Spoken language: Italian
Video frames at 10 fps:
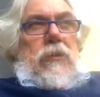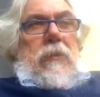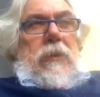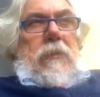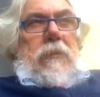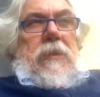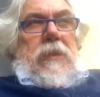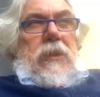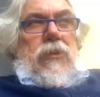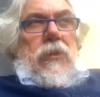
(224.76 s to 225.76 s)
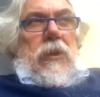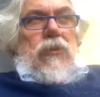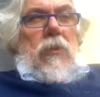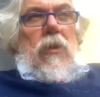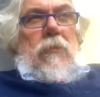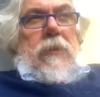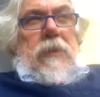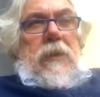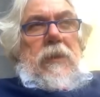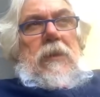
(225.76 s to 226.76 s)
sicuramente i paesi che sono nella sua
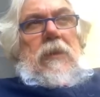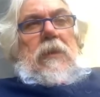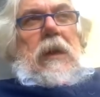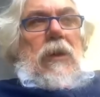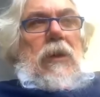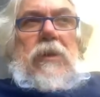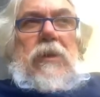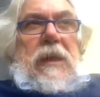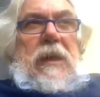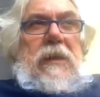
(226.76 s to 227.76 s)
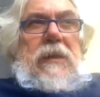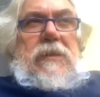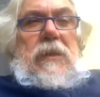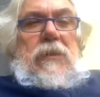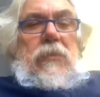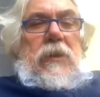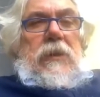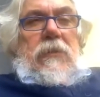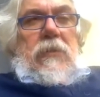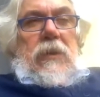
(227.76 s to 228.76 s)
orbita, alcuni stati degli Stati
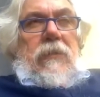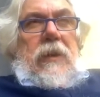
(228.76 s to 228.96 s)
Uniti, quelli